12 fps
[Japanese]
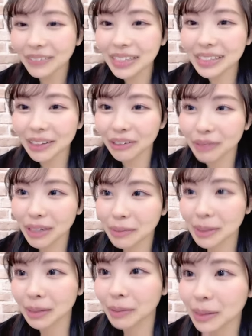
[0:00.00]
みんなの目見
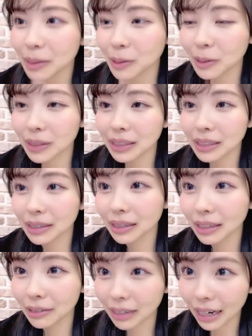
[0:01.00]
せらめっちゃ覗きに行っ
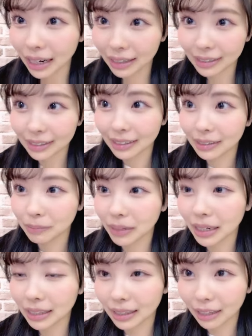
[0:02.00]
ているから
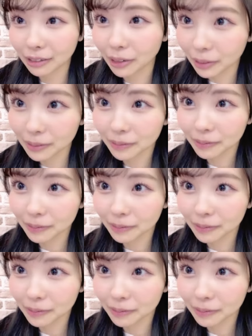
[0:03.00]
目合ってるよ